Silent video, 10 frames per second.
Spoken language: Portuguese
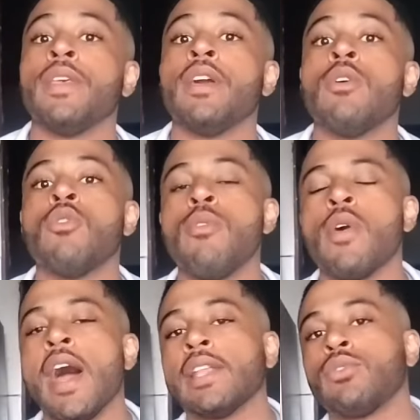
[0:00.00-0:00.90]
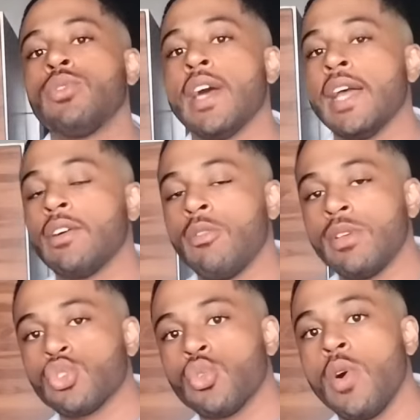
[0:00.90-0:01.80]
O meu gato do nada
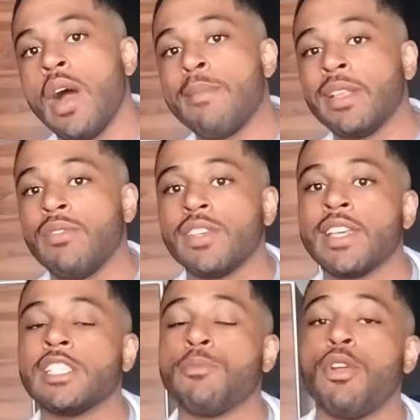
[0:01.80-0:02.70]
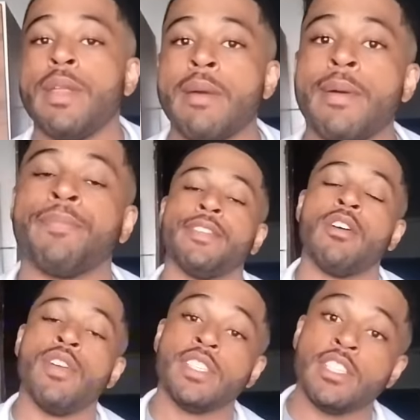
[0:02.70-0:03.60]
começou a manifestar esse problema. Talvez
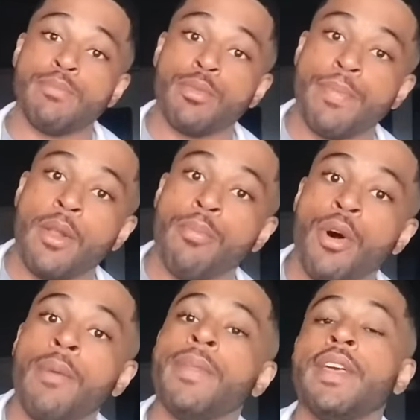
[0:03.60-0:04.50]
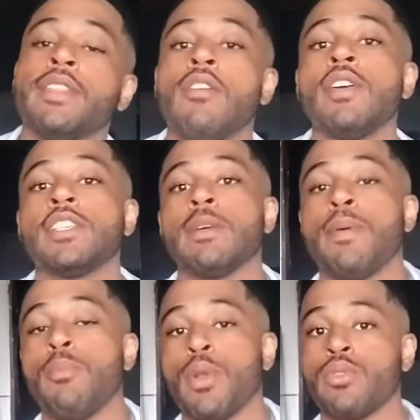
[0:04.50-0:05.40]
seja por, pelo pó, talvez seja pelo
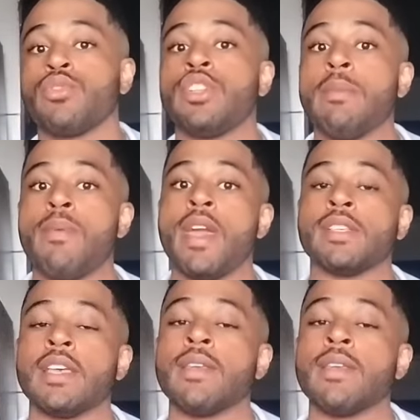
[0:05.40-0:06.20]
produto de limpeza.